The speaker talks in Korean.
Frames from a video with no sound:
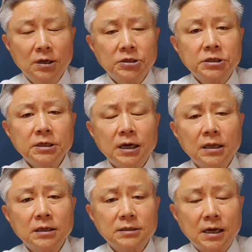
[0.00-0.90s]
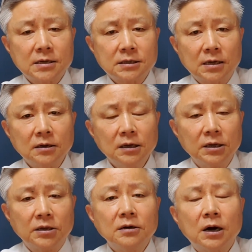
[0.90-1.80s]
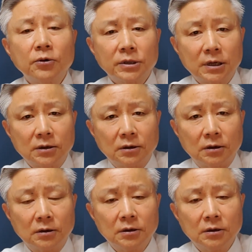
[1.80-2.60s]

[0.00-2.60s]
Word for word: 시간이 사실상 일을 하고 있다는 거,